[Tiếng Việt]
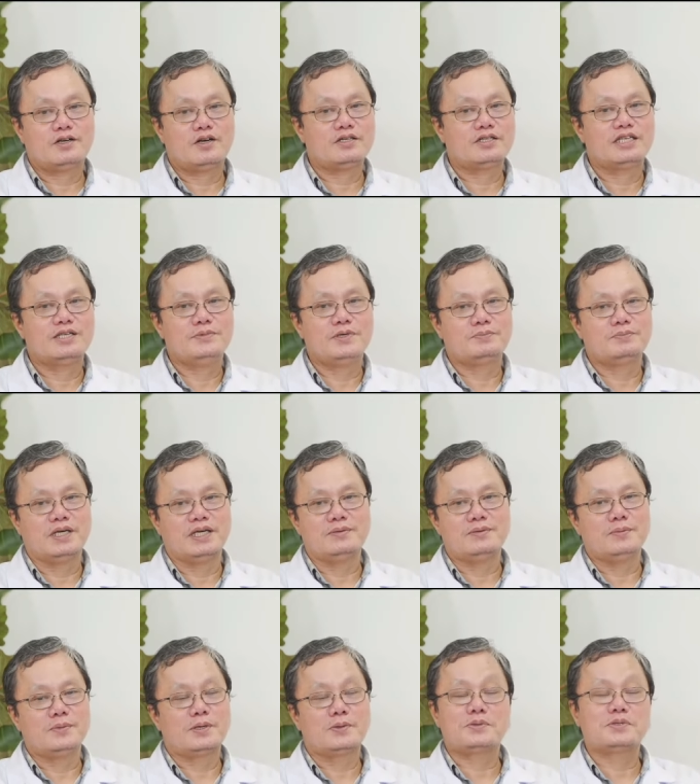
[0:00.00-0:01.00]
có khi mình
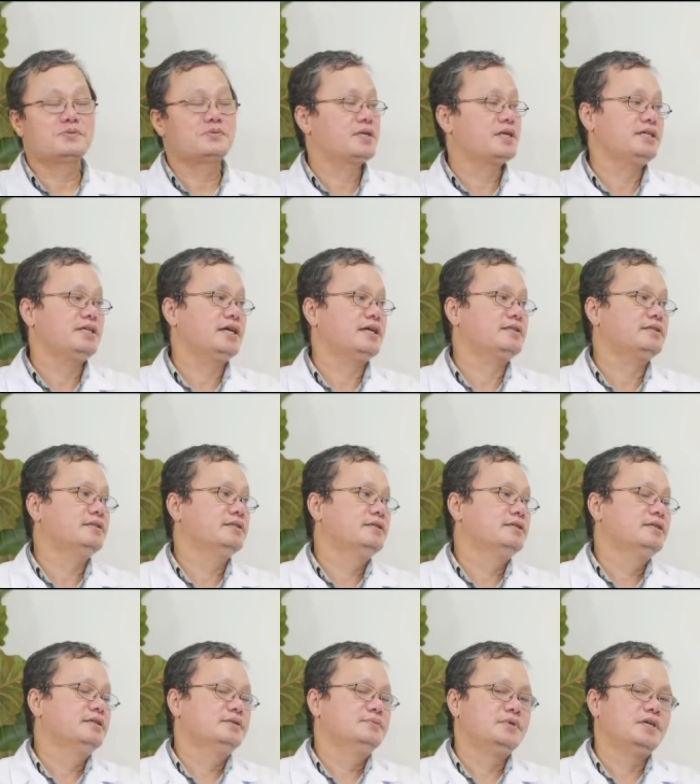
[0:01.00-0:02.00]
bị mà mình không có triệu chứng gì hết
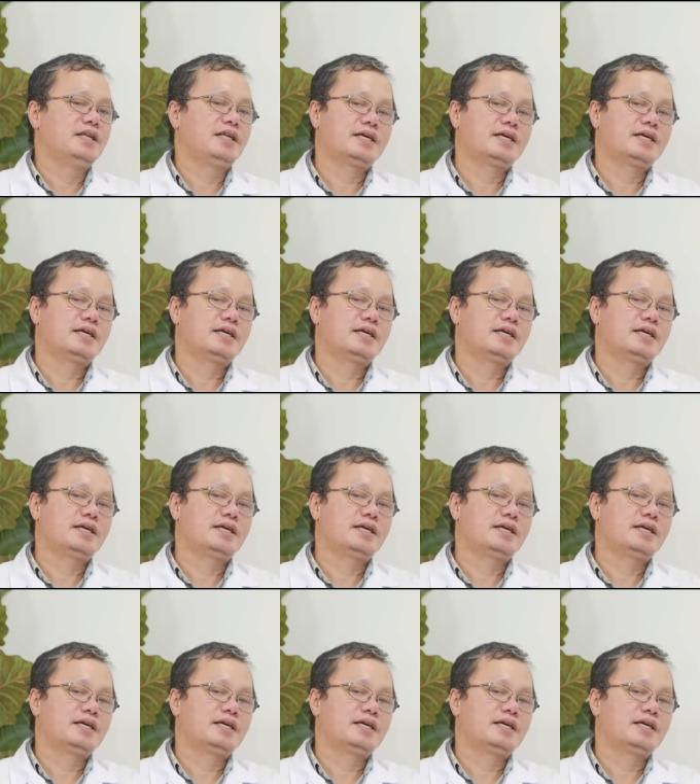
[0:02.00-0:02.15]
dạ.